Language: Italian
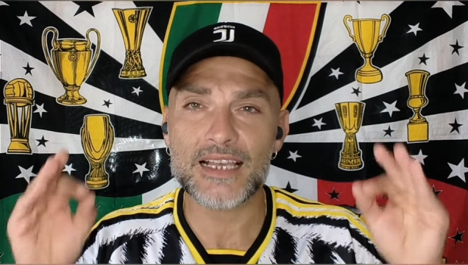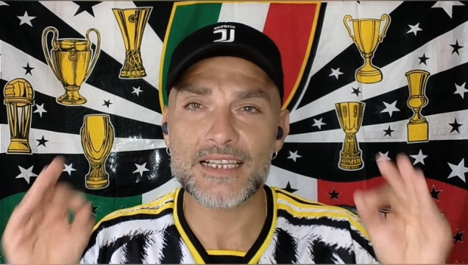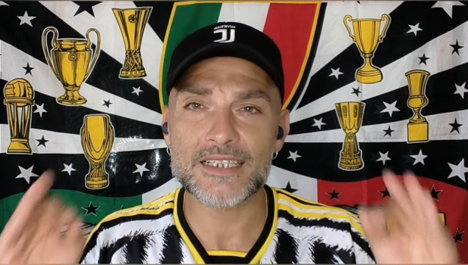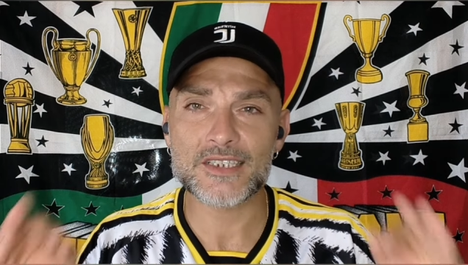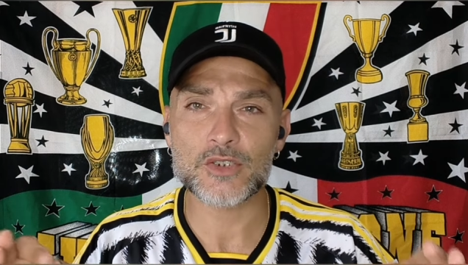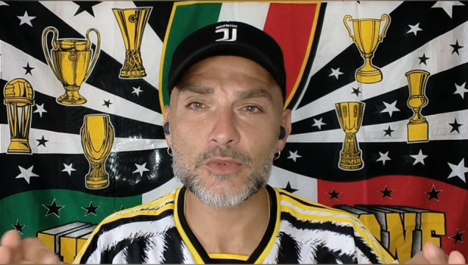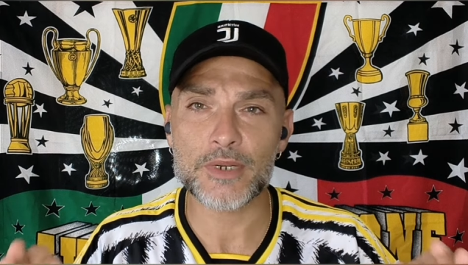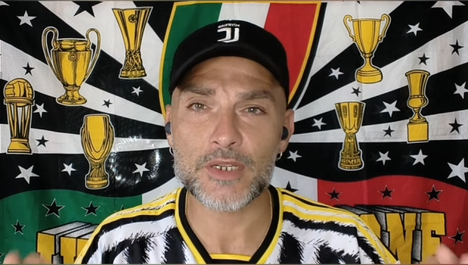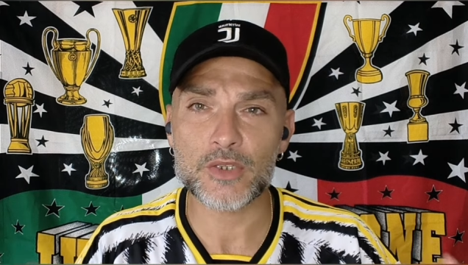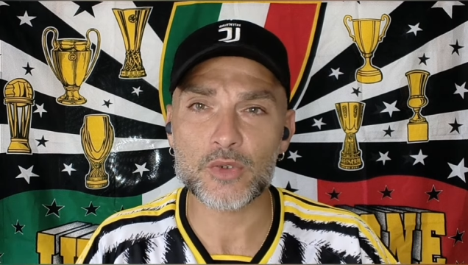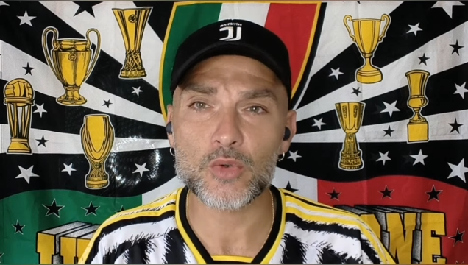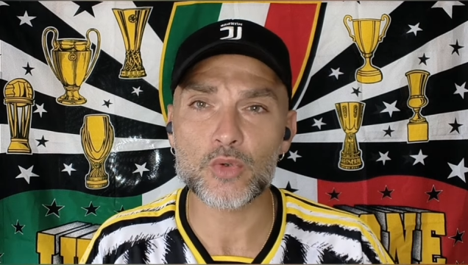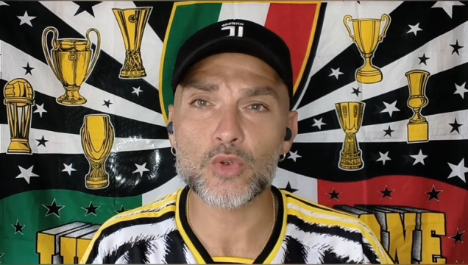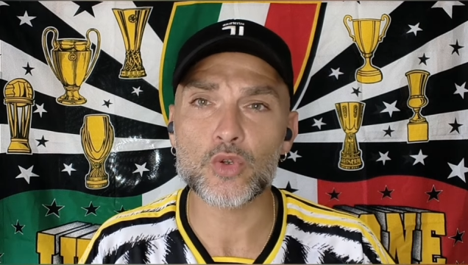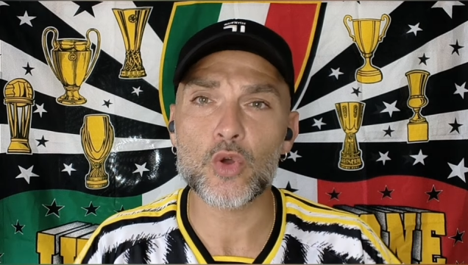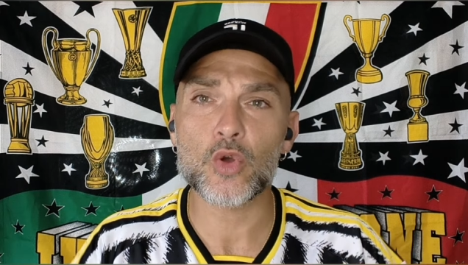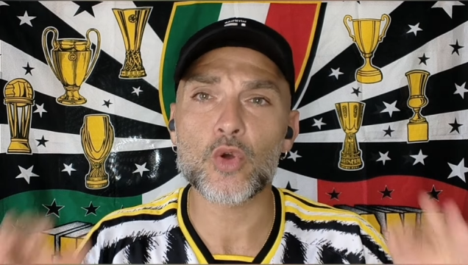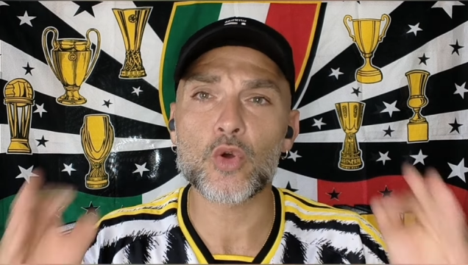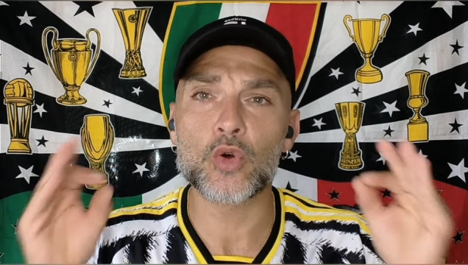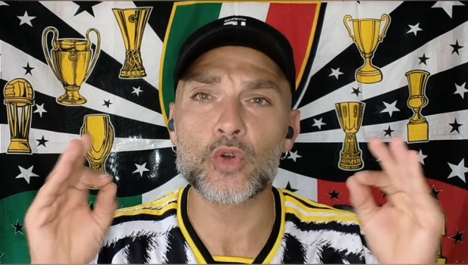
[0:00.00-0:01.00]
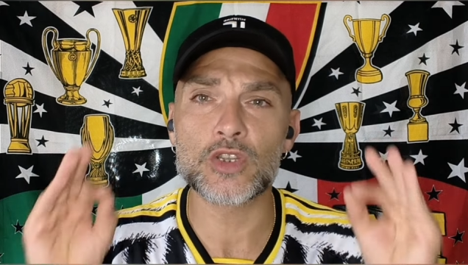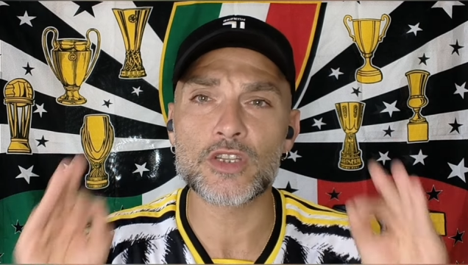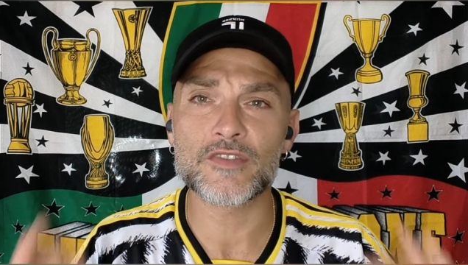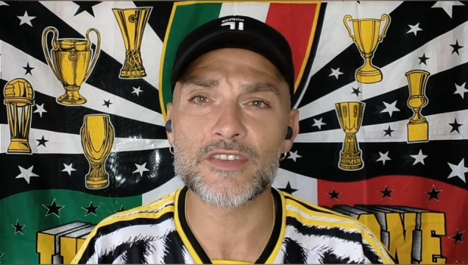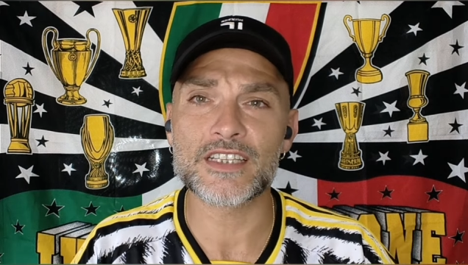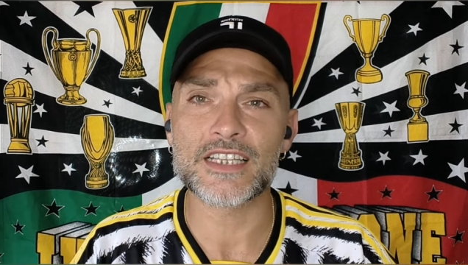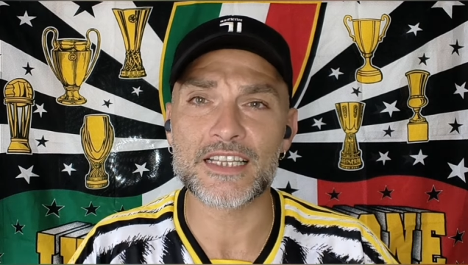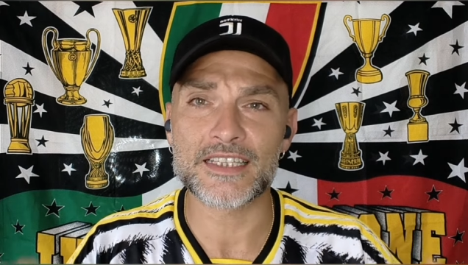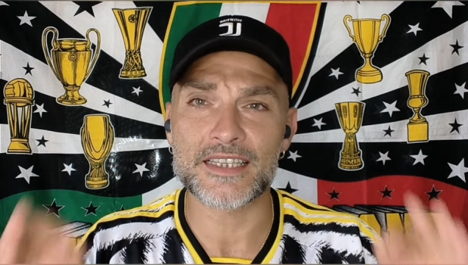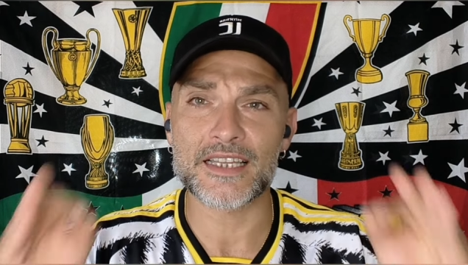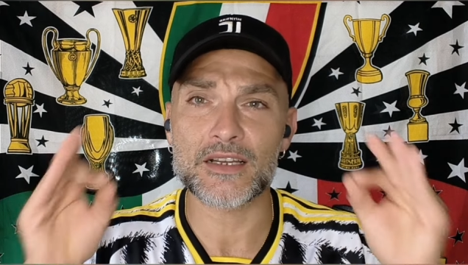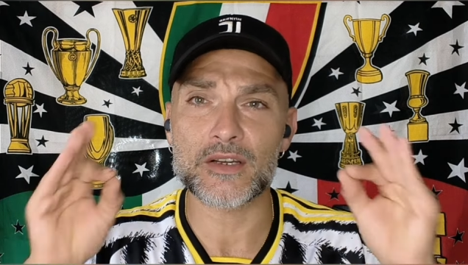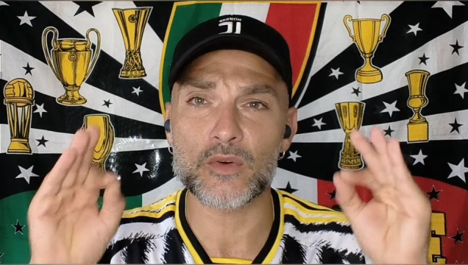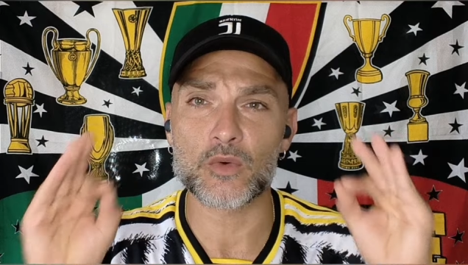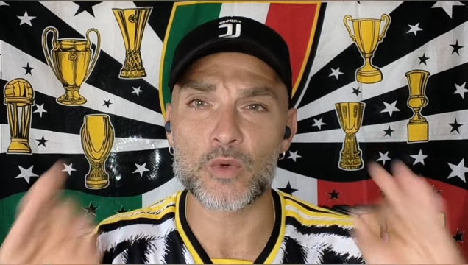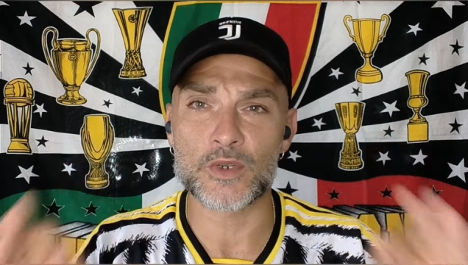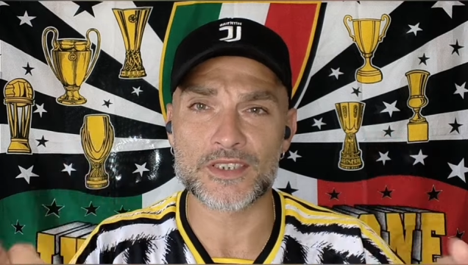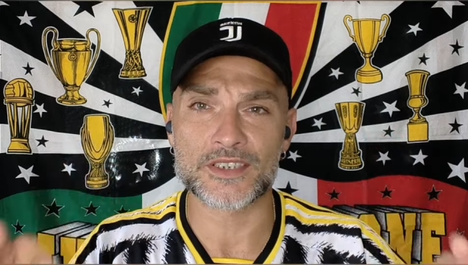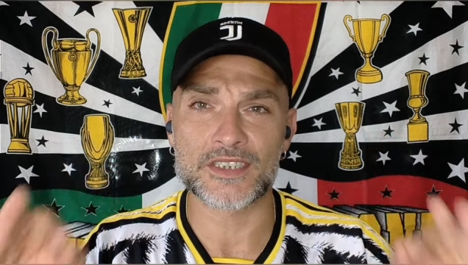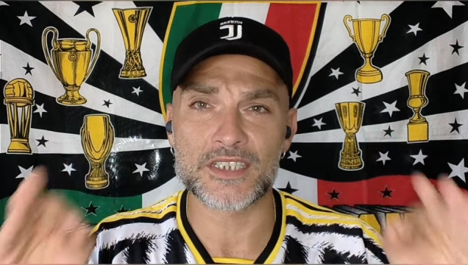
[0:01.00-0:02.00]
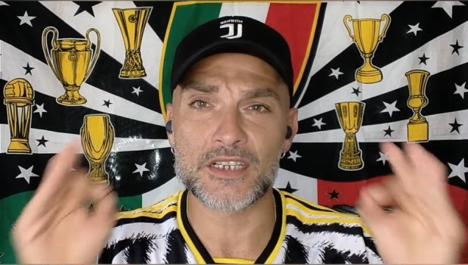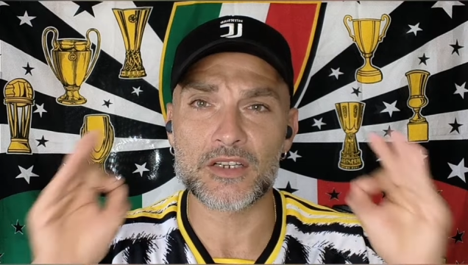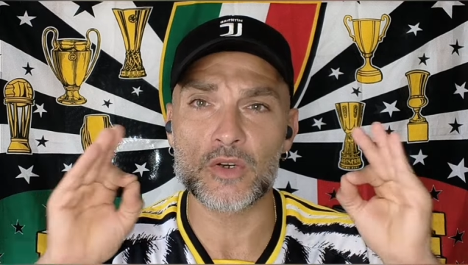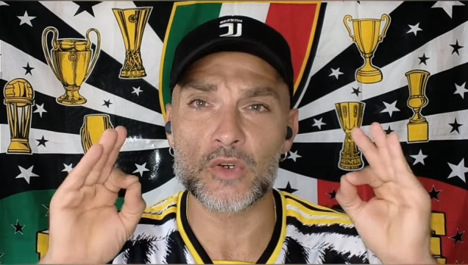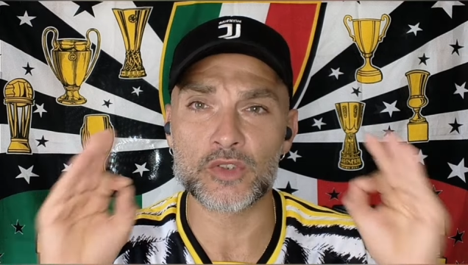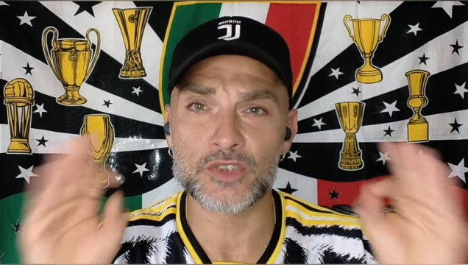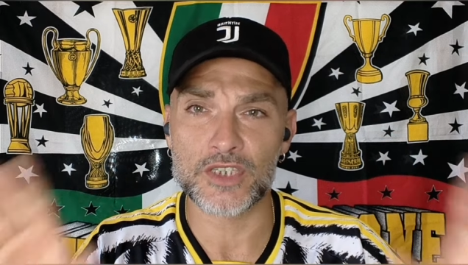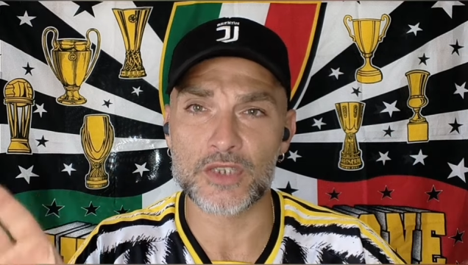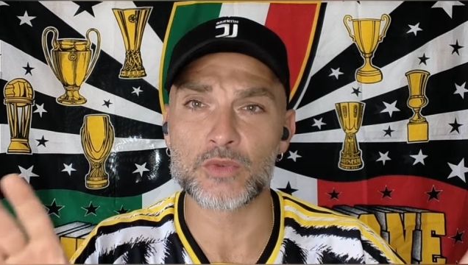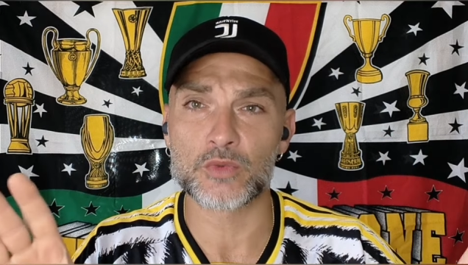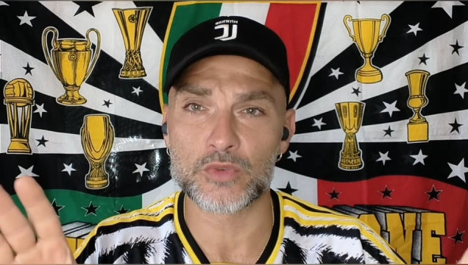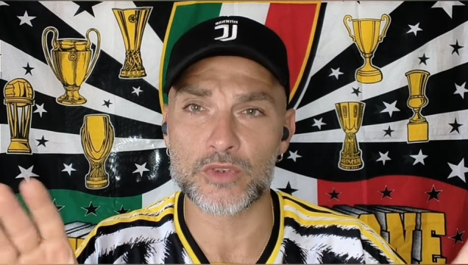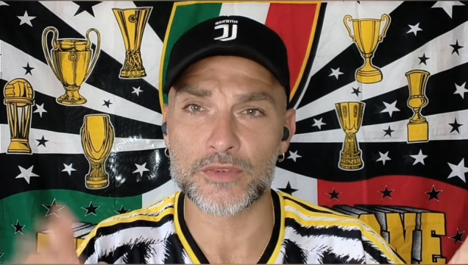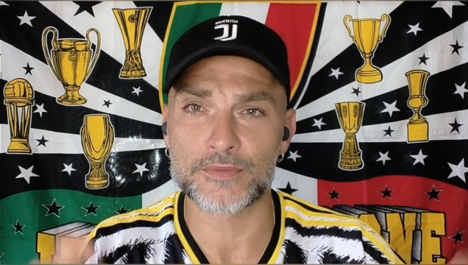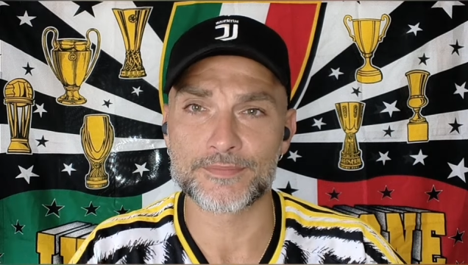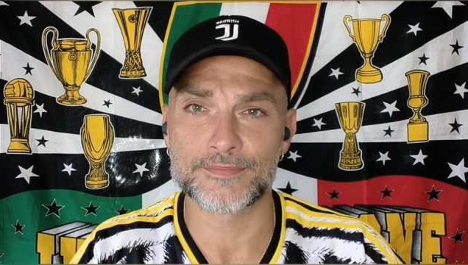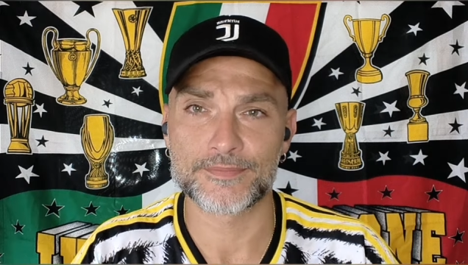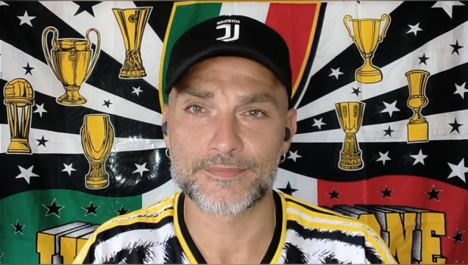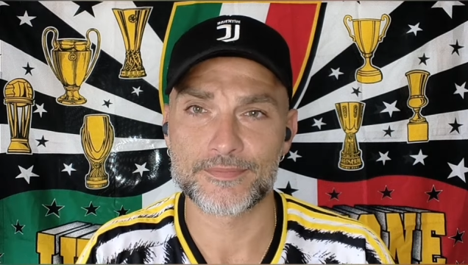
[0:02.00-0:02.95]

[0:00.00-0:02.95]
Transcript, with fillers: e soprattutto condividete questi contenuti.